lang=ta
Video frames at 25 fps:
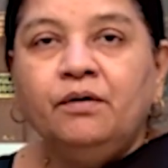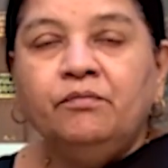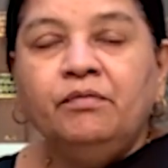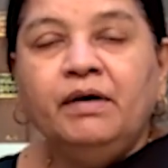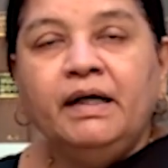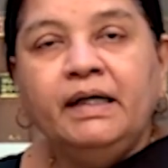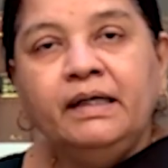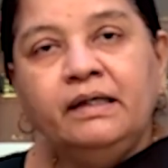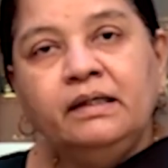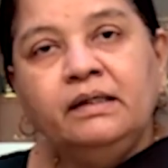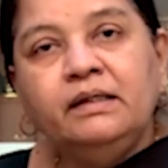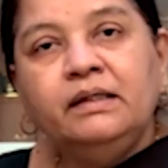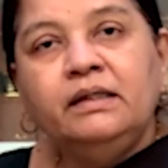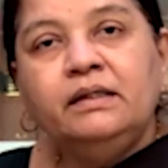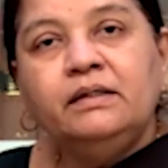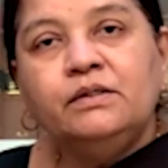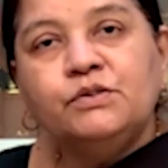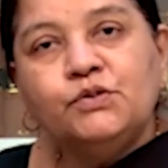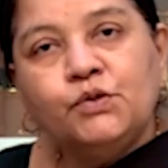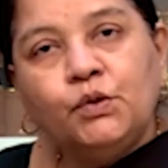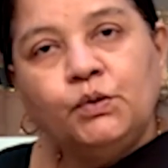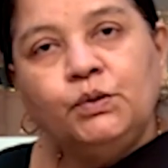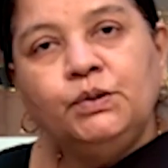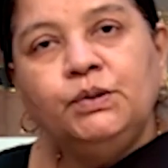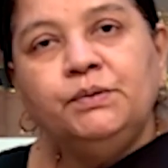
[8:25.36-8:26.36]
வழக்குகள்
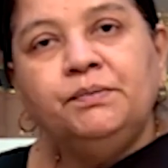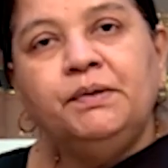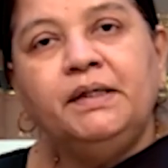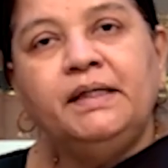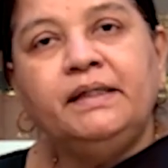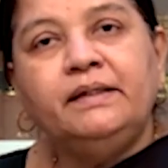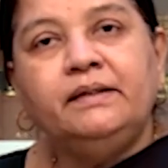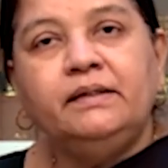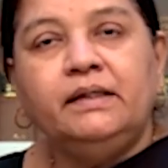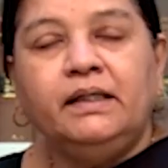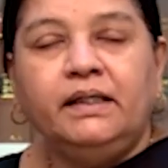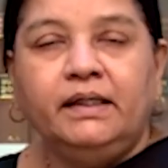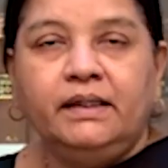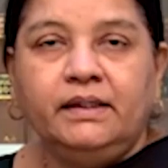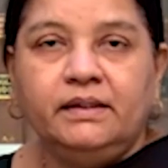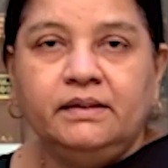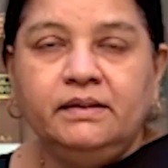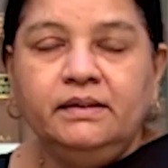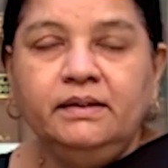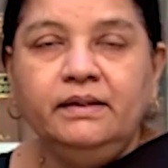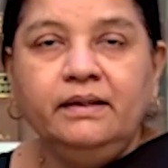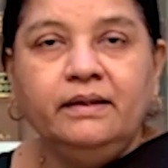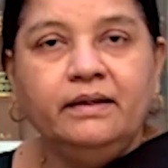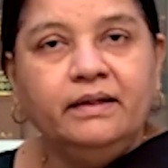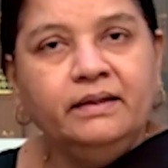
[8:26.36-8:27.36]
சொத்து வழக்கு
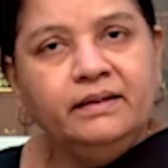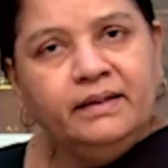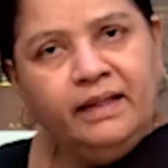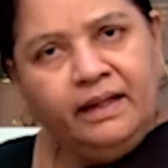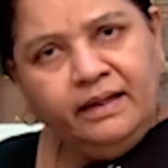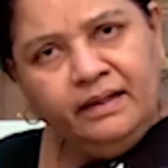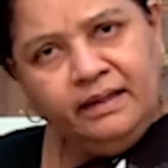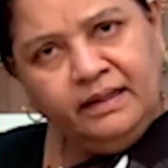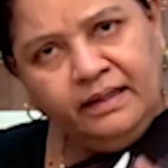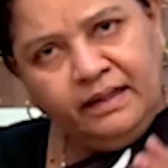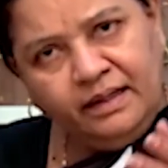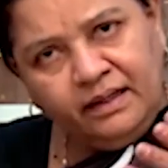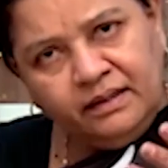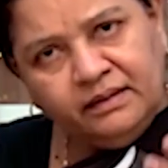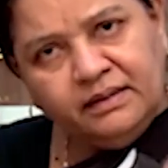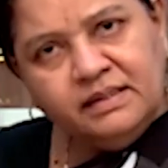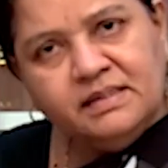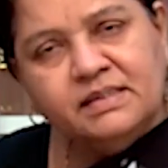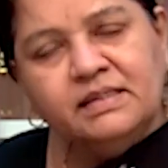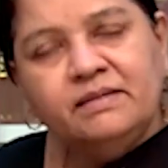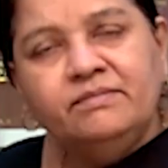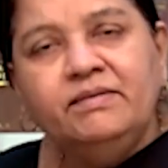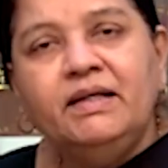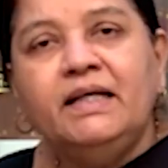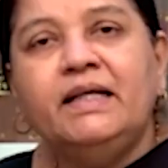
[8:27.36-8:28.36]
நடக்குது இதெல்லாம் அந்த
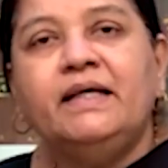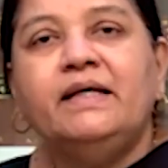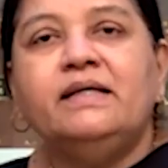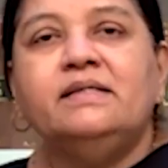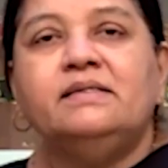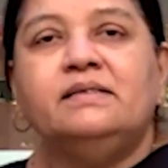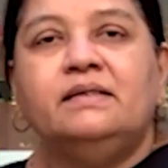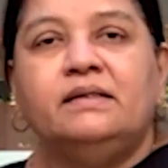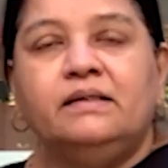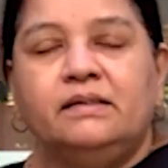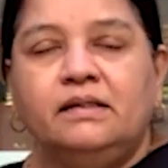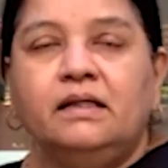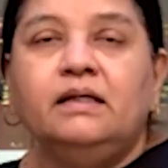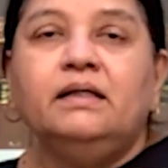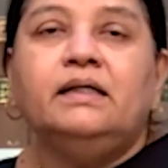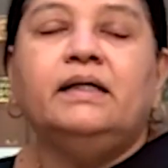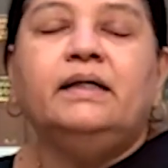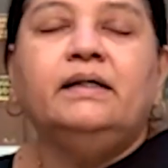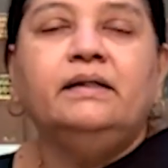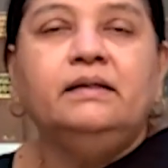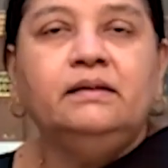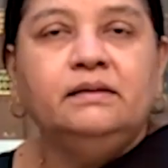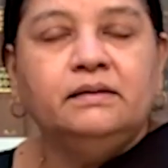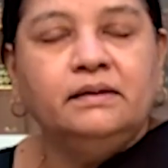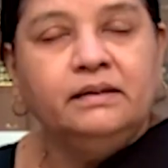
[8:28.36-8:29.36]
சிவில் கேஸில் தான்
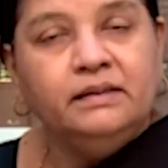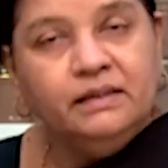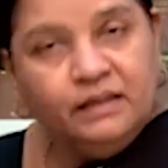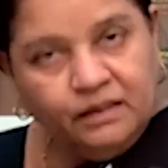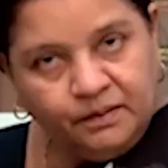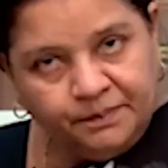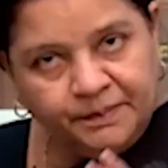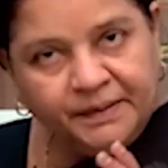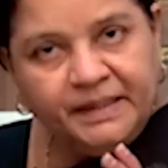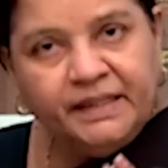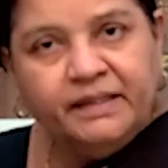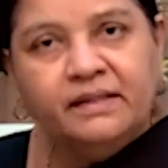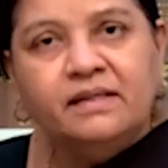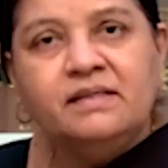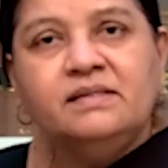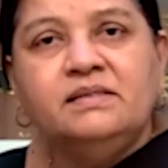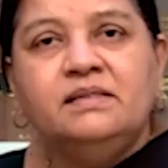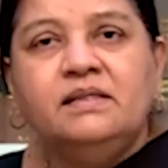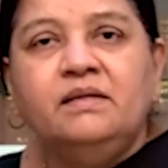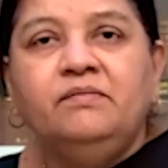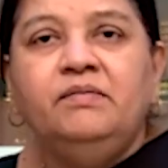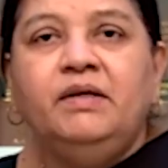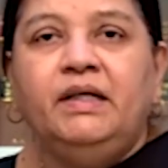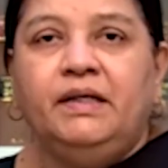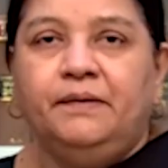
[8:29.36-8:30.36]
நடக்குது இதுக்கு பேர் தான்
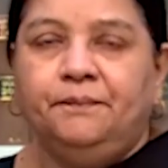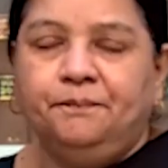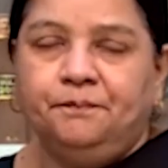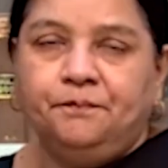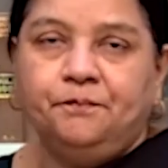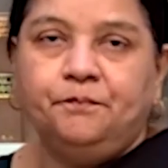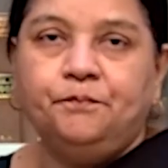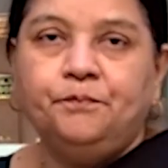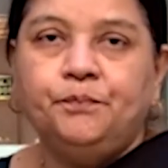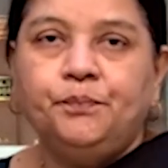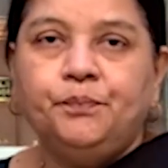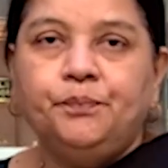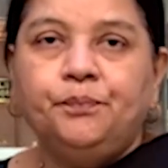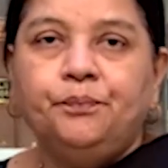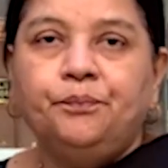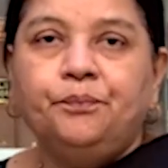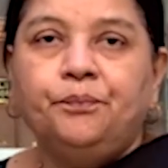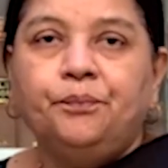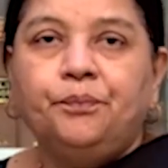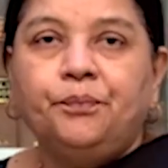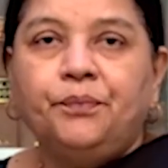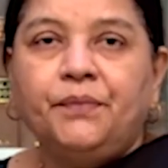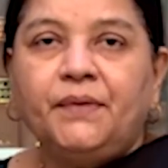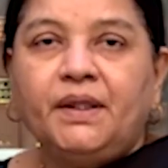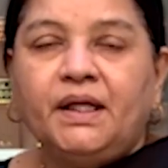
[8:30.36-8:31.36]
சிவில்
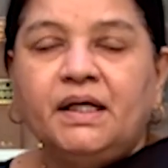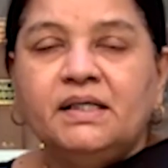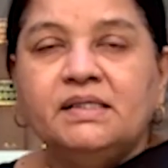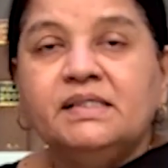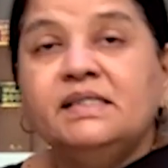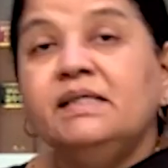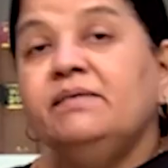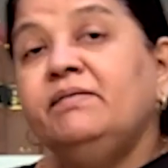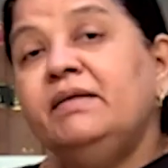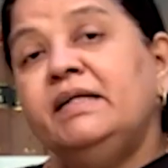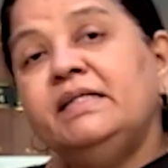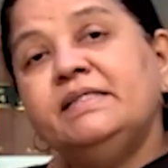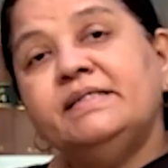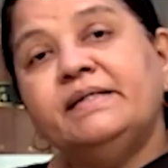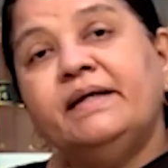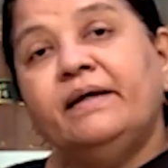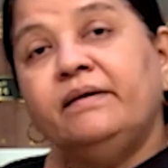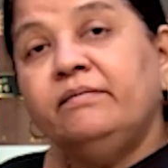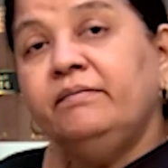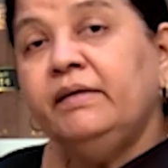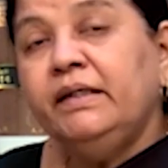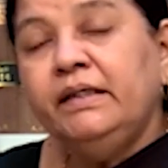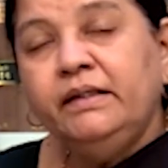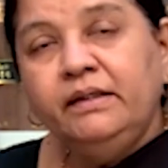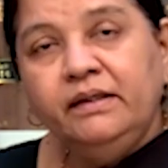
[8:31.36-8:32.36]
சிவில்
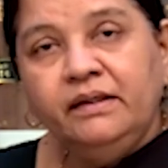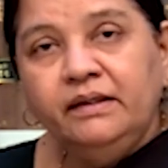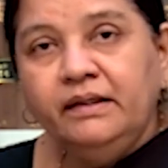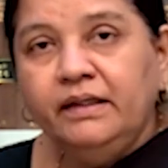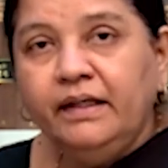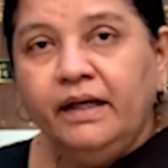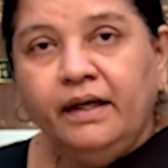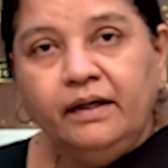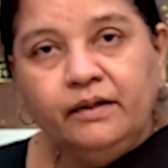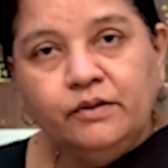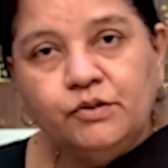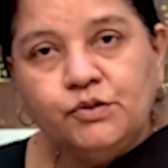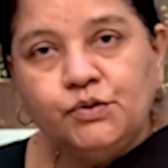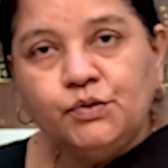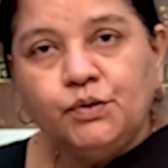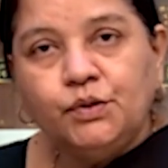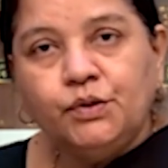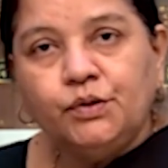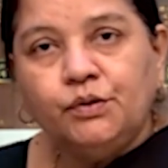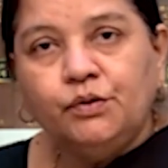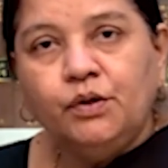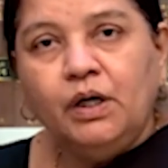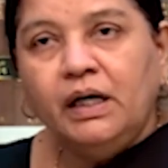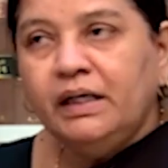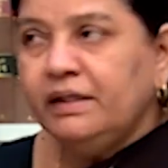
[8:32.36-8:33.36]
சர்வெண்ட்ன்னு யாரை
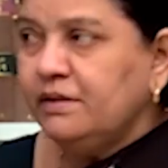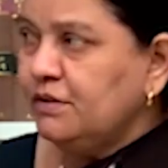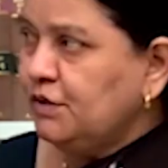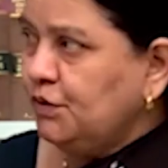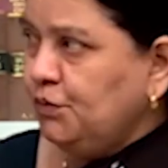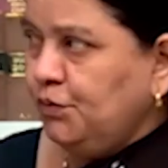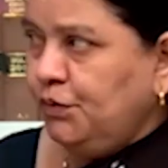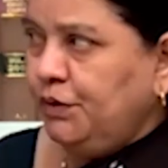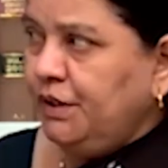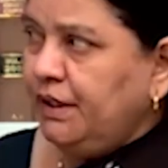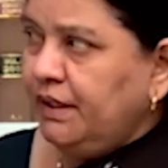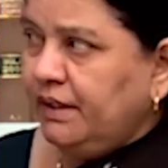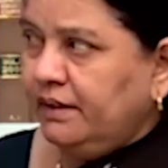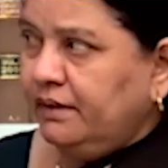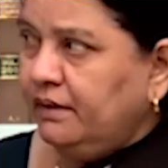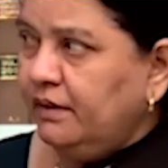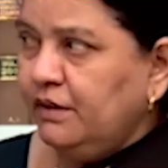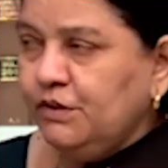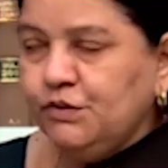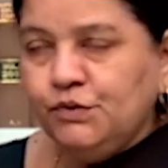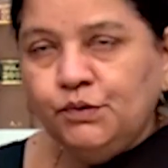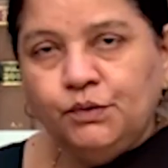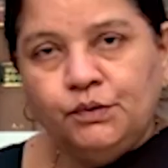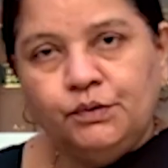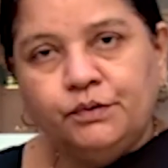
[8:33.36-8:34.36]
சொல்கிறோம் அரசு
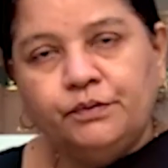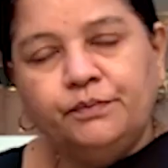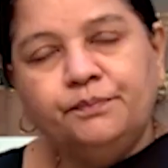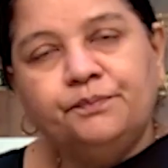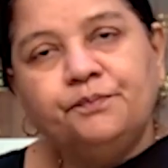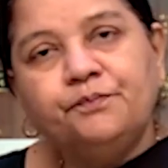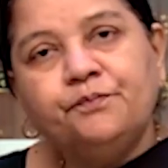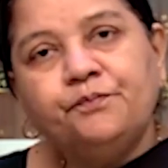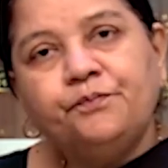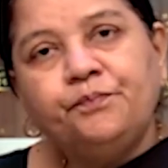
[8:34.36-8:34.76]
ஊழியர்களை சொல்கிறோம்